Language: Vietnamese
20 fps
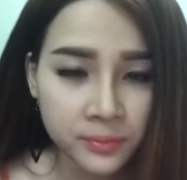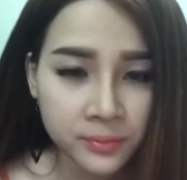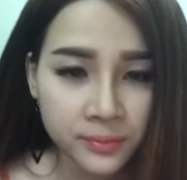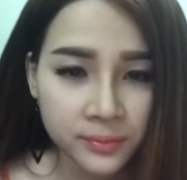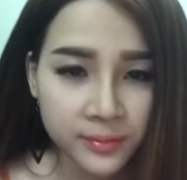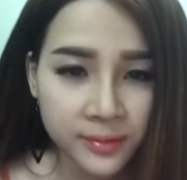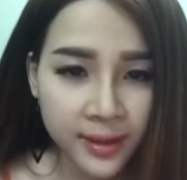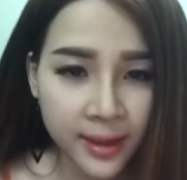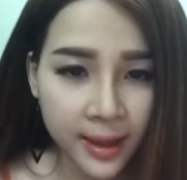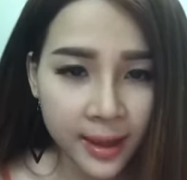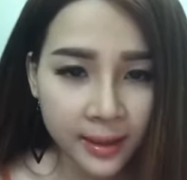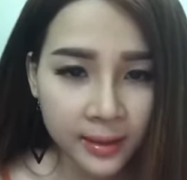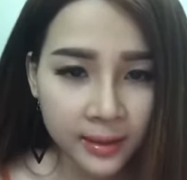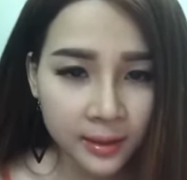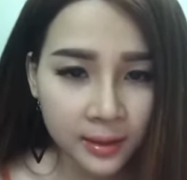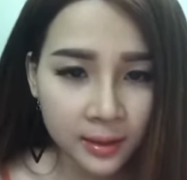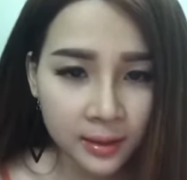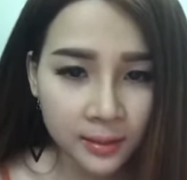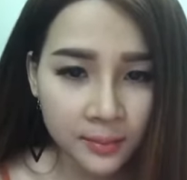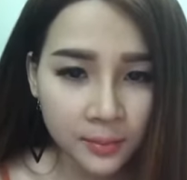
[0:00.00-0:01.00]
da cho
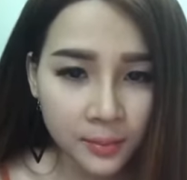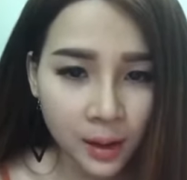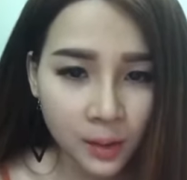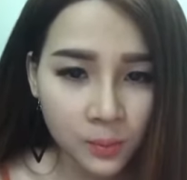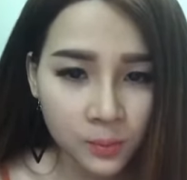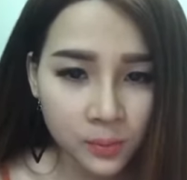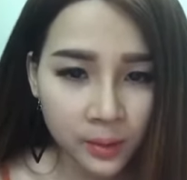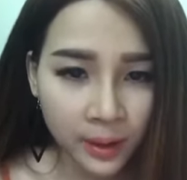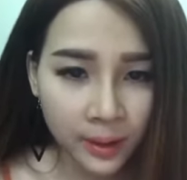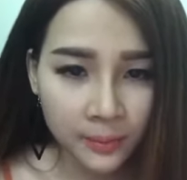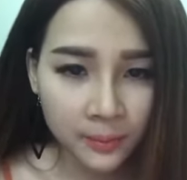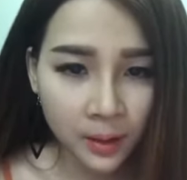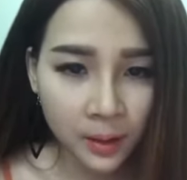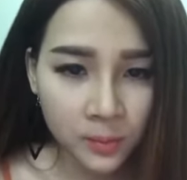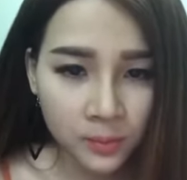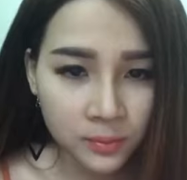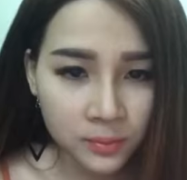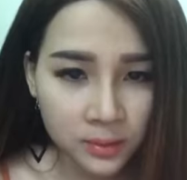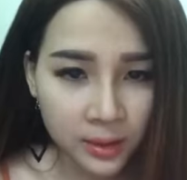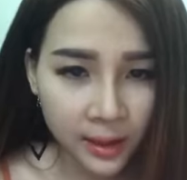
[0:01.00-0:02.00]
nó bong, càng
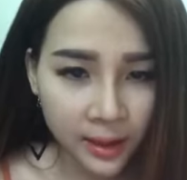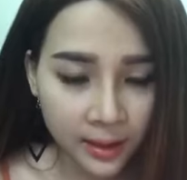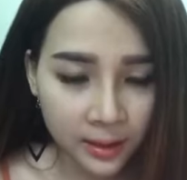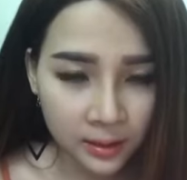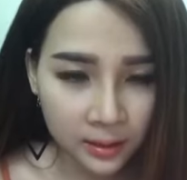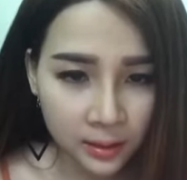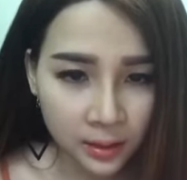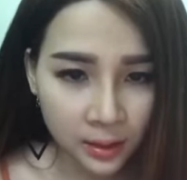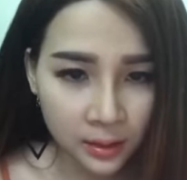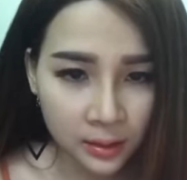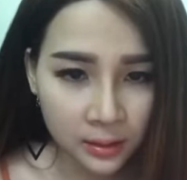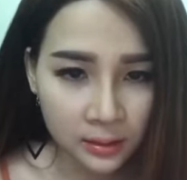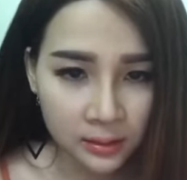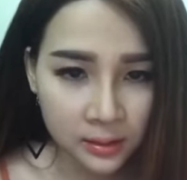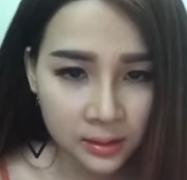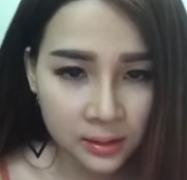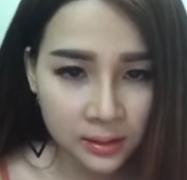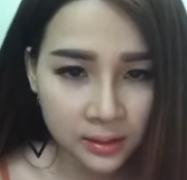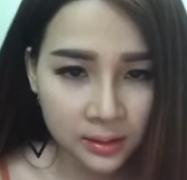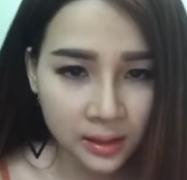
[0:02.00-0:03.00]
bong ra thì
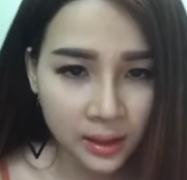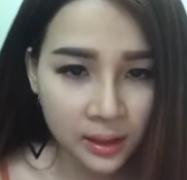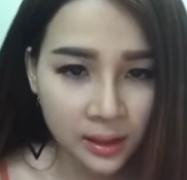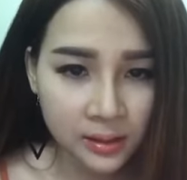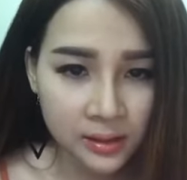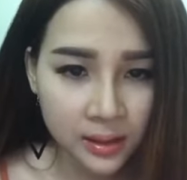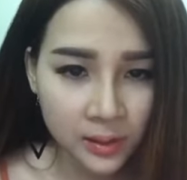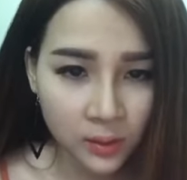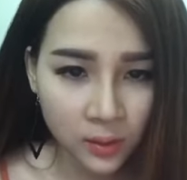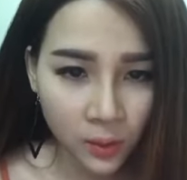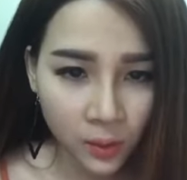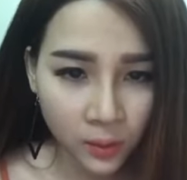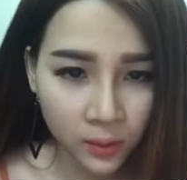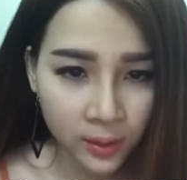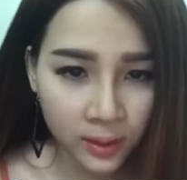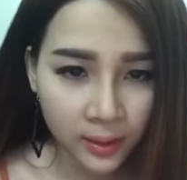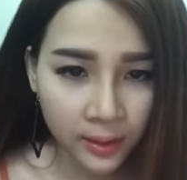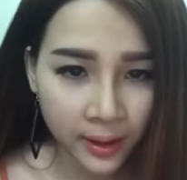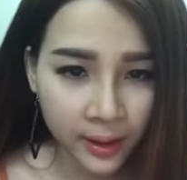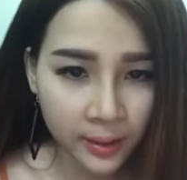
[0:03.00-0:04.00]
cái sẹo rỗ
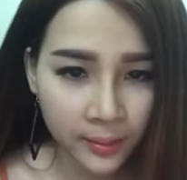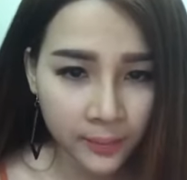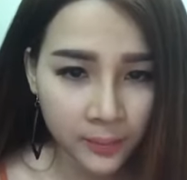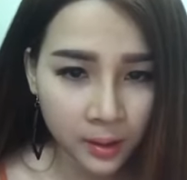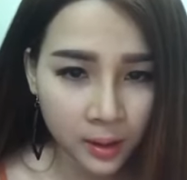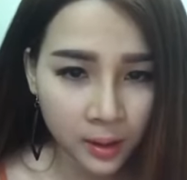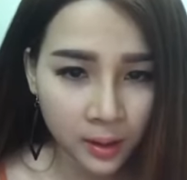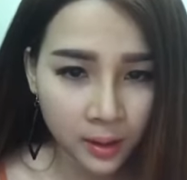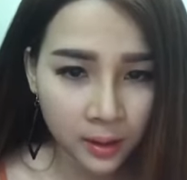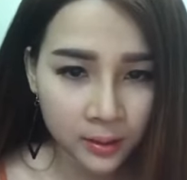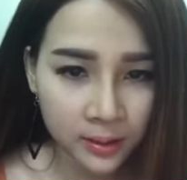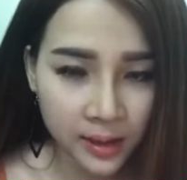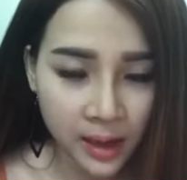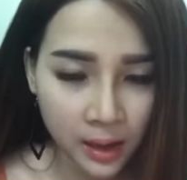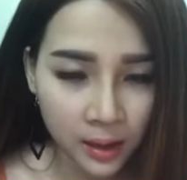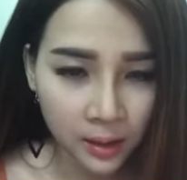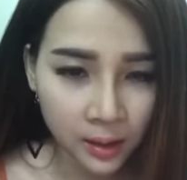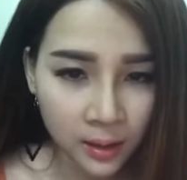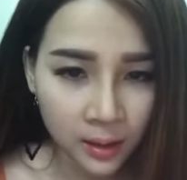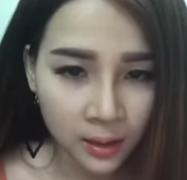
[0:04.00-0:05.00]
nó càng mờ
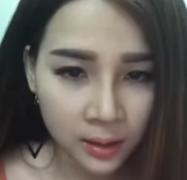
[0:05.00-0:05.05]
dần,